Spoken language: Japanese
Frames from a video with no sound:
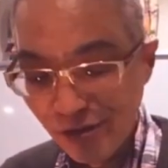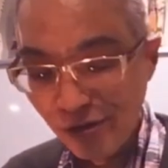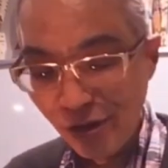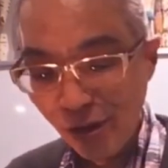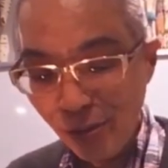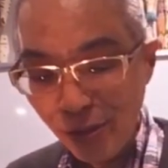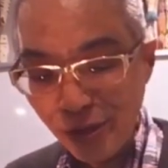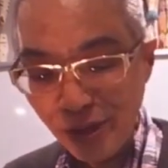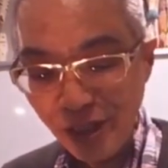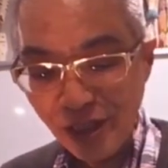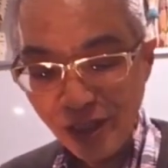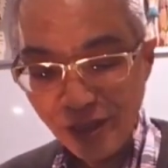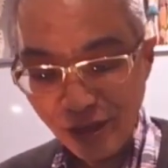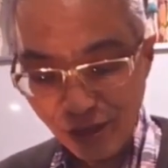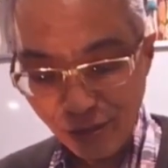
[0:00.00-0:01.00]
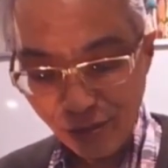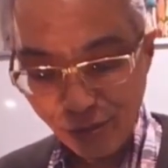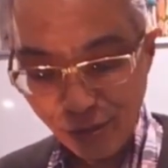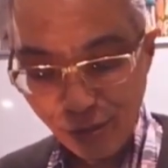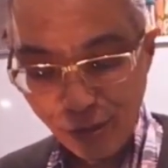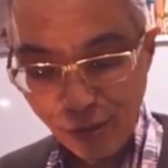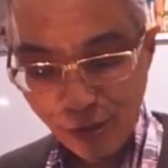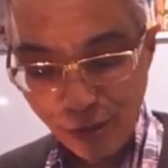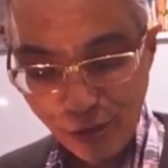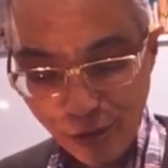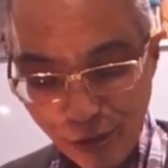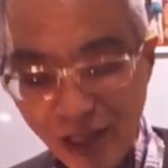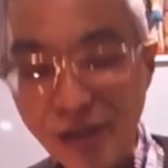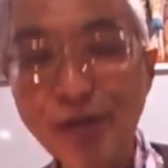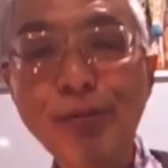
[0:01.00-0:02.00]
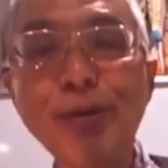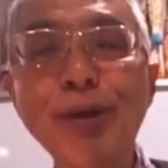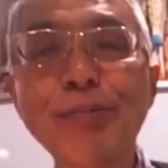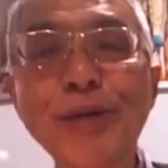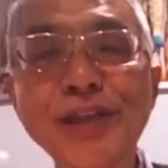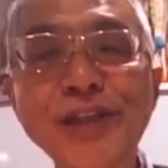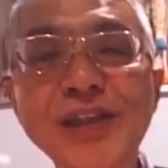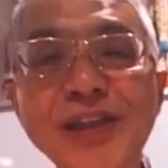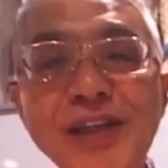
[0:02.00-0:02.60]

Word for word: ふうに思っていただけるといいと思いま